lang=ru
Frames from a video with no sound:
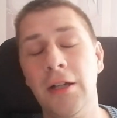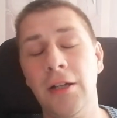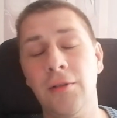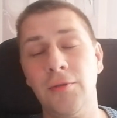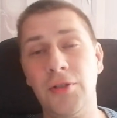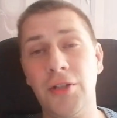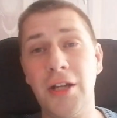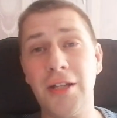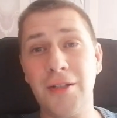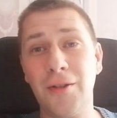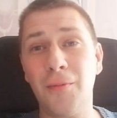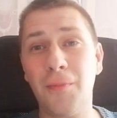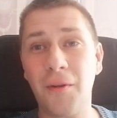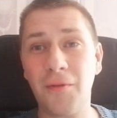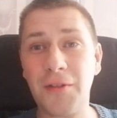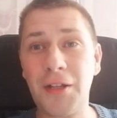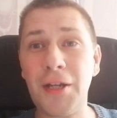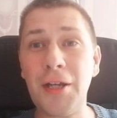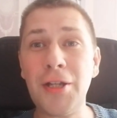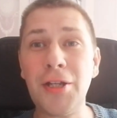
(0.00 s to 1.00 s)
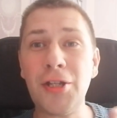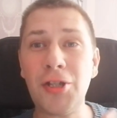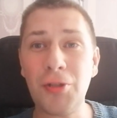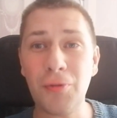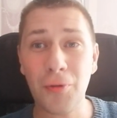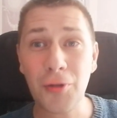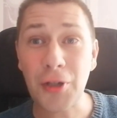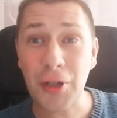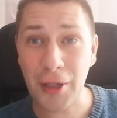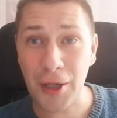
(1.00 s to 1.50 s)
часто повторение
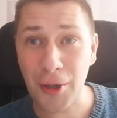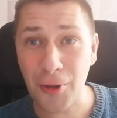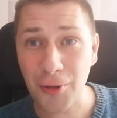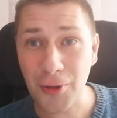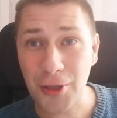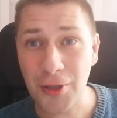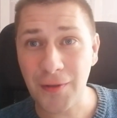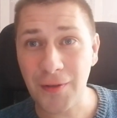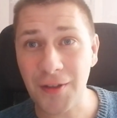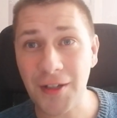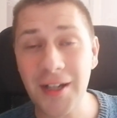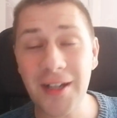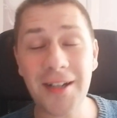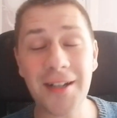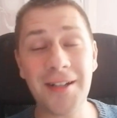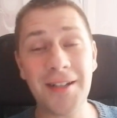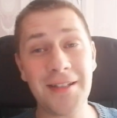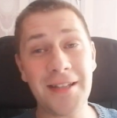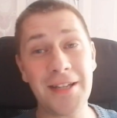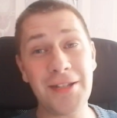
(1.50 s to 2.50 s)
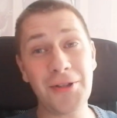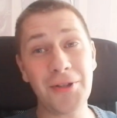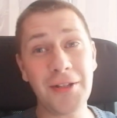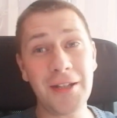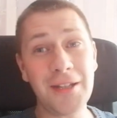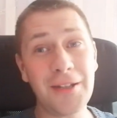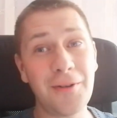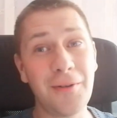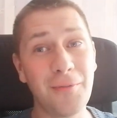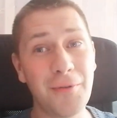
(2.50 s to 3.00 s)
чего-то хорошего, да, и за счет
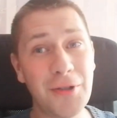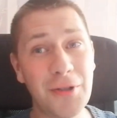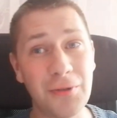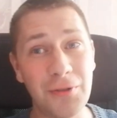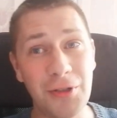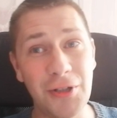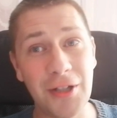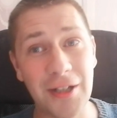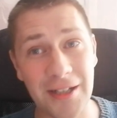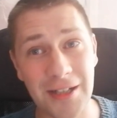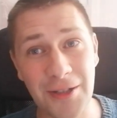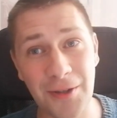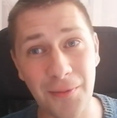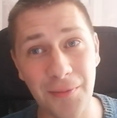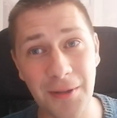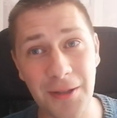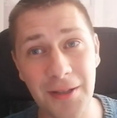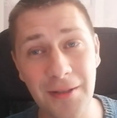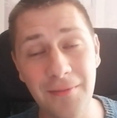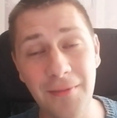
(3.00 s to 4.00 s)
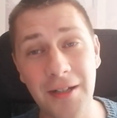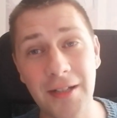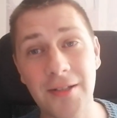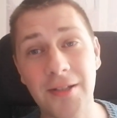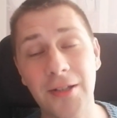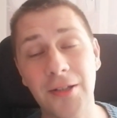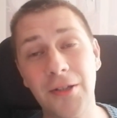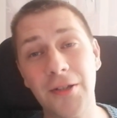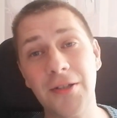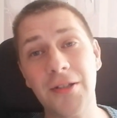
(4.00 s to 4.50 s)
этого можно очень хорошо
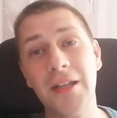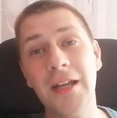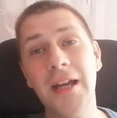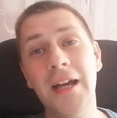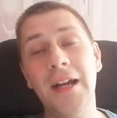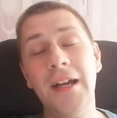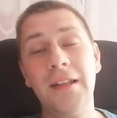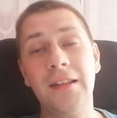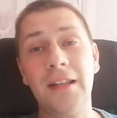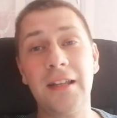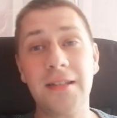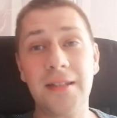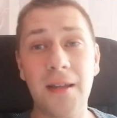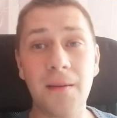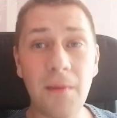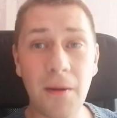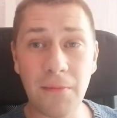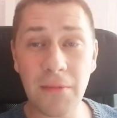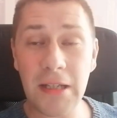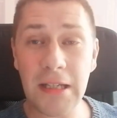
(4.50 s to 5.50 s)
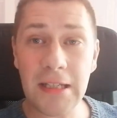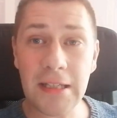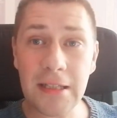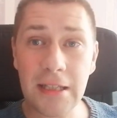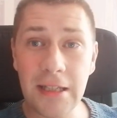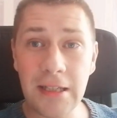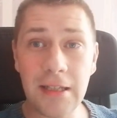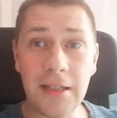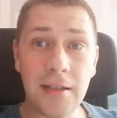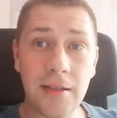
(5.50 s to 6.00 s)
подниматься. То есть на самом деле
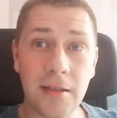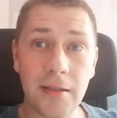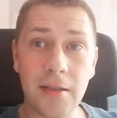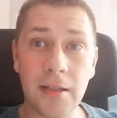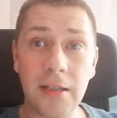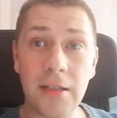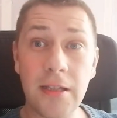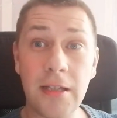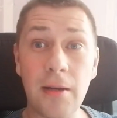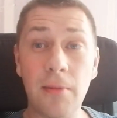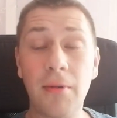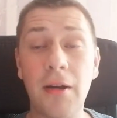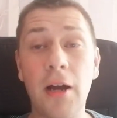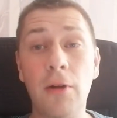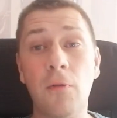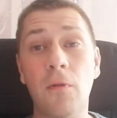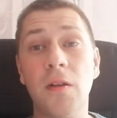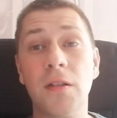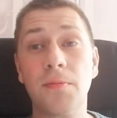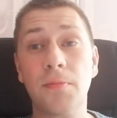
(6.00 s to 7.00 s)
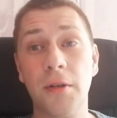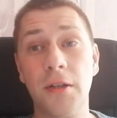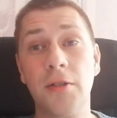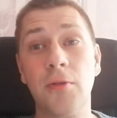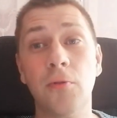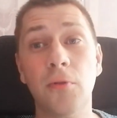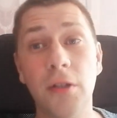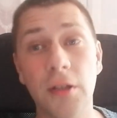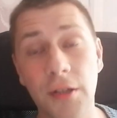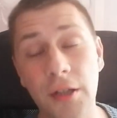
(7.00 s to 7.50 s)
следите за тем, как у вас
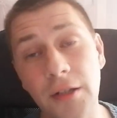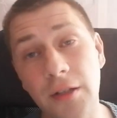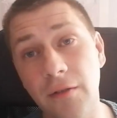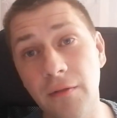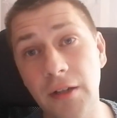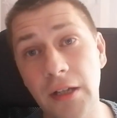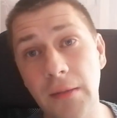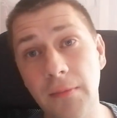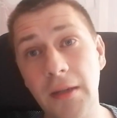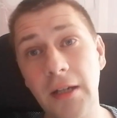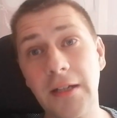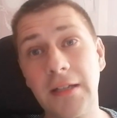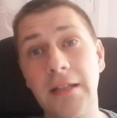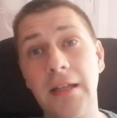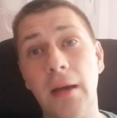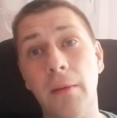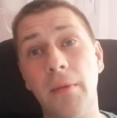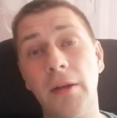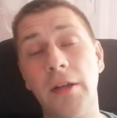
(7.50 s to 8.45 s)
происходит это время, октябрь,